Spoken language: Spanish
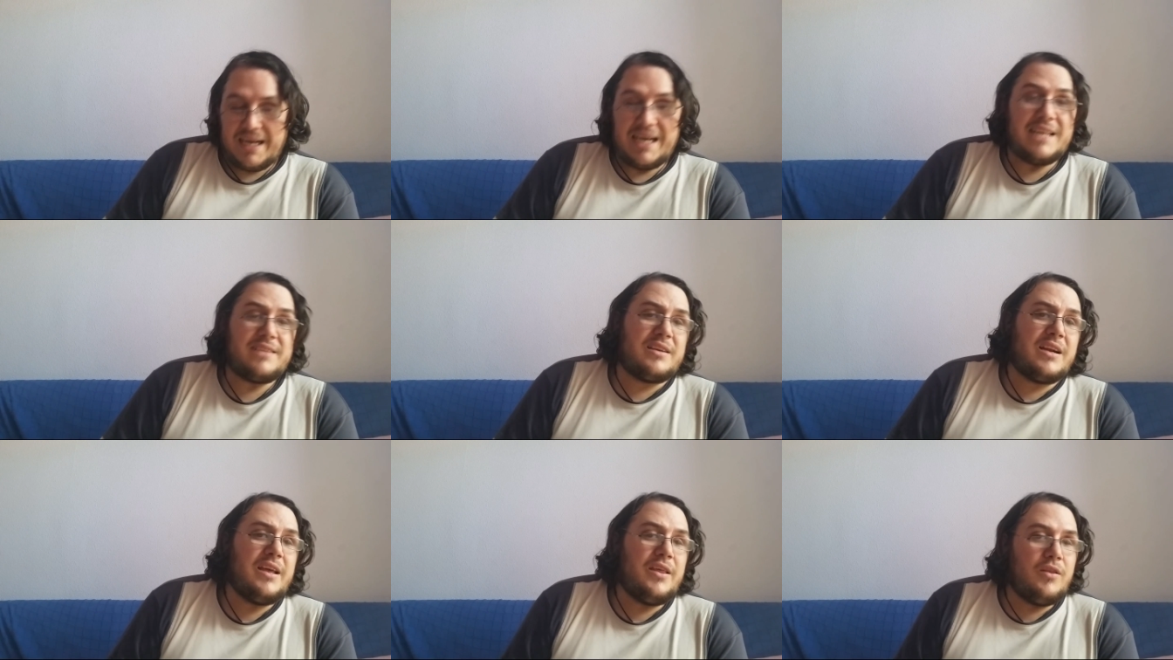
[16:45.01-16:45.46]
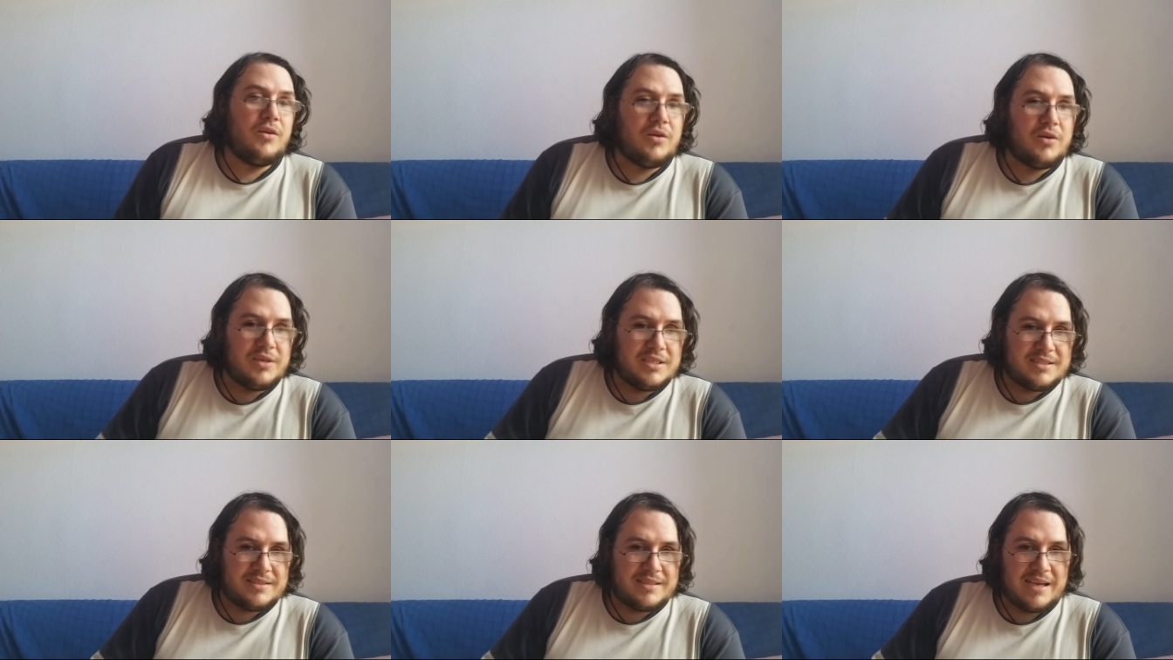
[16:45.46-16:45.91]
que la ha
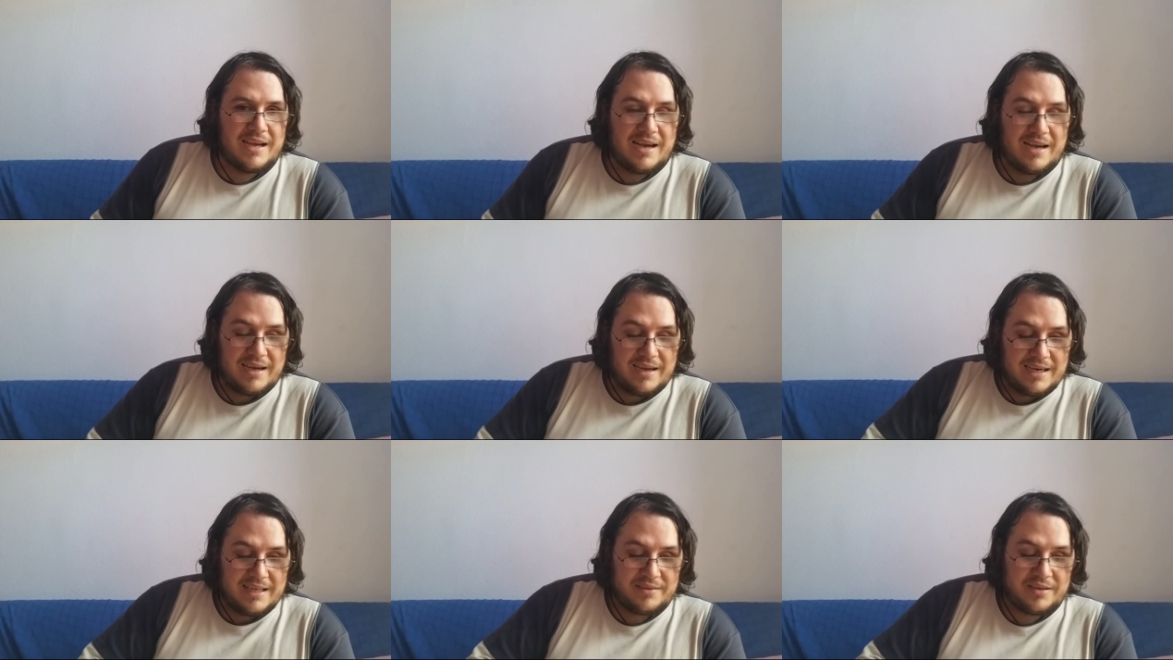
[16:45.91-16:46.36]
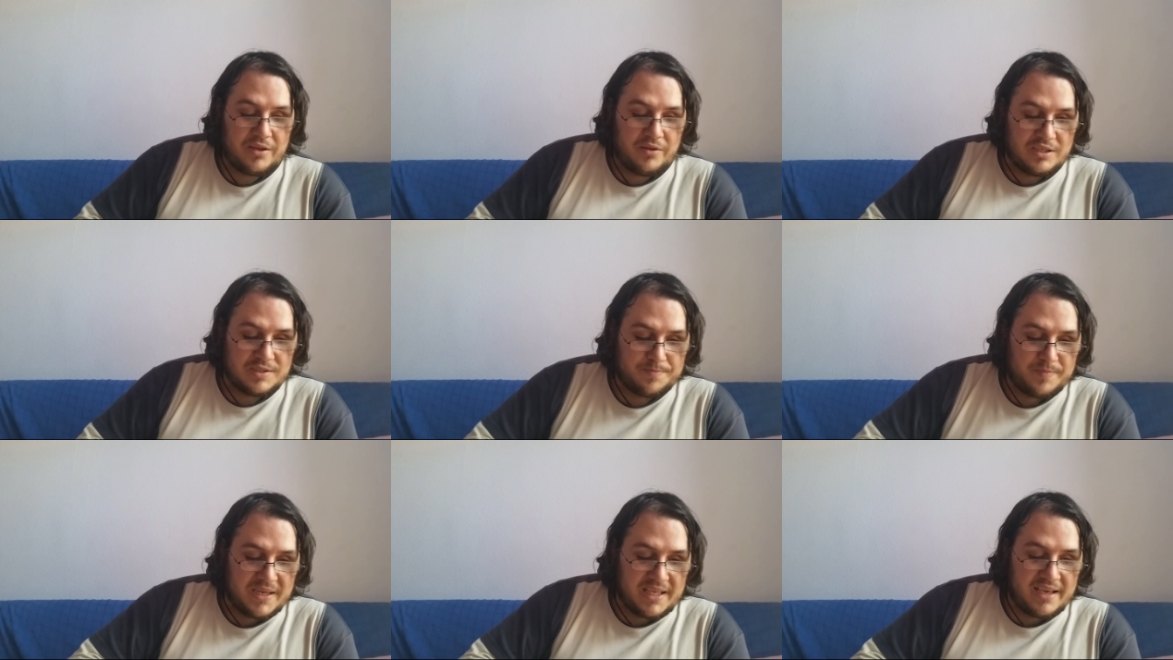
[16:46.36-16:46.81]
traído esta, la
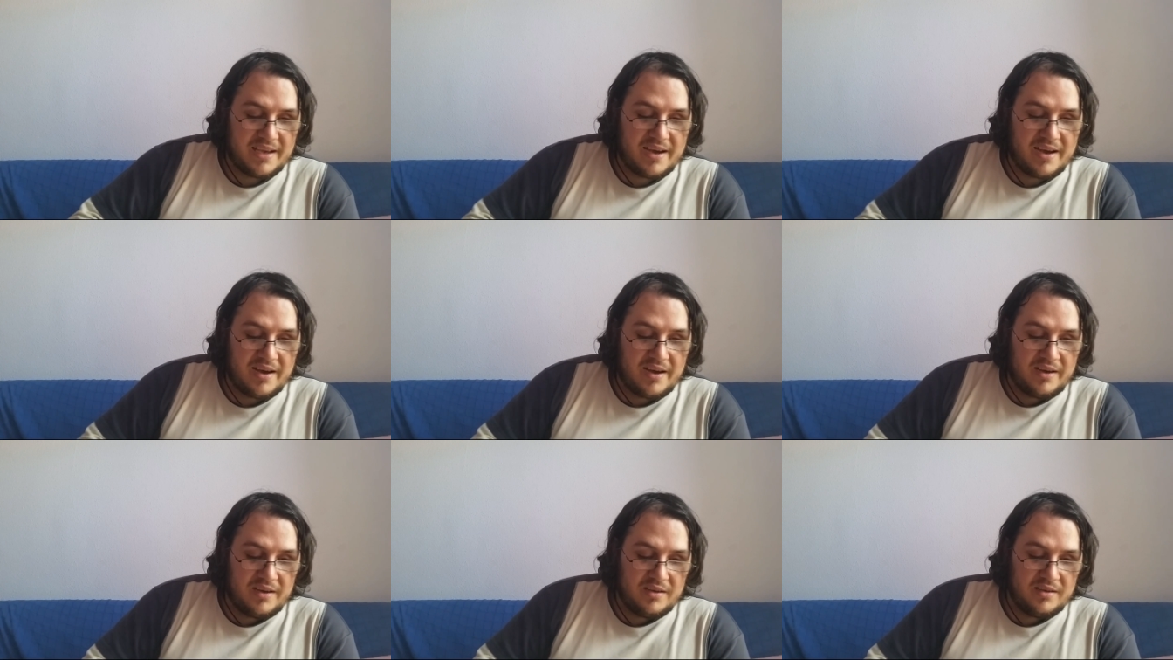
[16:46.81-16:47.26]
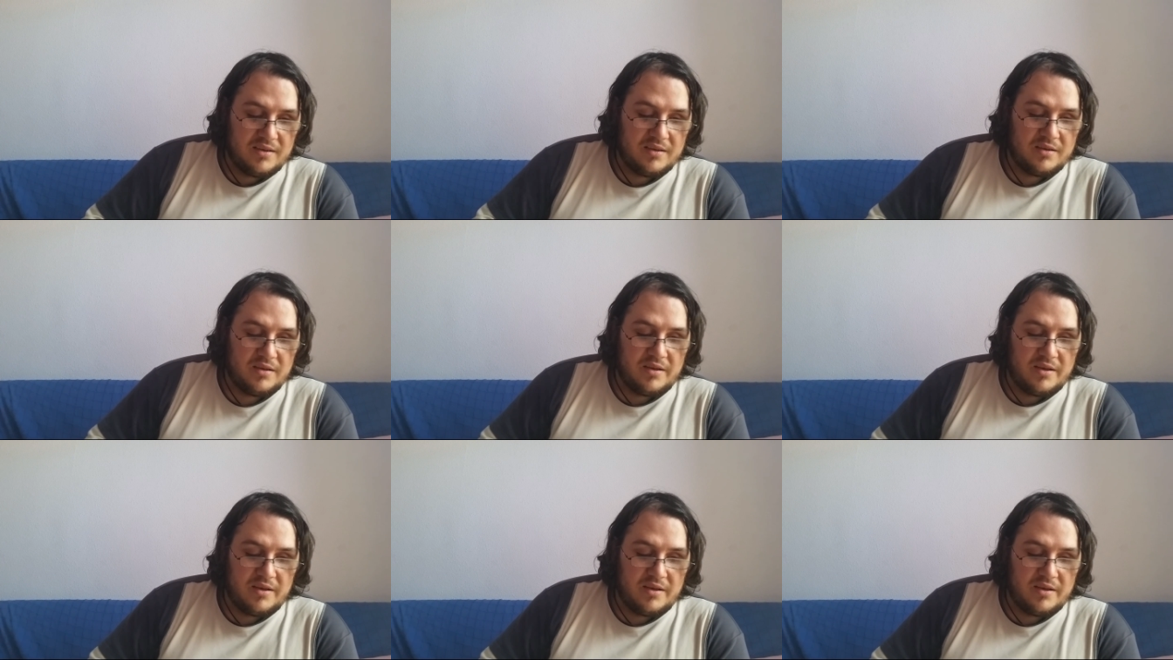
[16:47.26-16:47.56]
traído a España,